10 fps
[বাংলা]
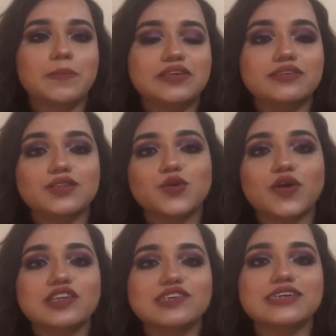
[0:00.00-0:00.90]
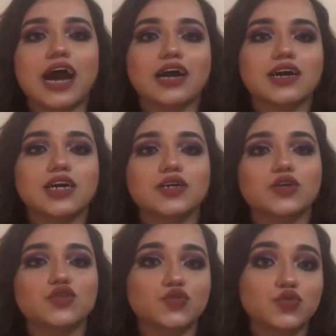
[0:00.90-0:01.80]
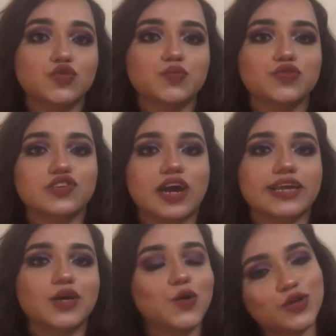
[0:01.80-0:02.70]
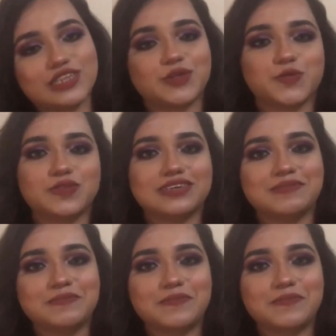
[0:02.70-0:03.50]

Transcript: বিস্তৃত হয়েছে ঢাকা সুন্দরপুর ছাড়িয়ে কলকাতা অবধি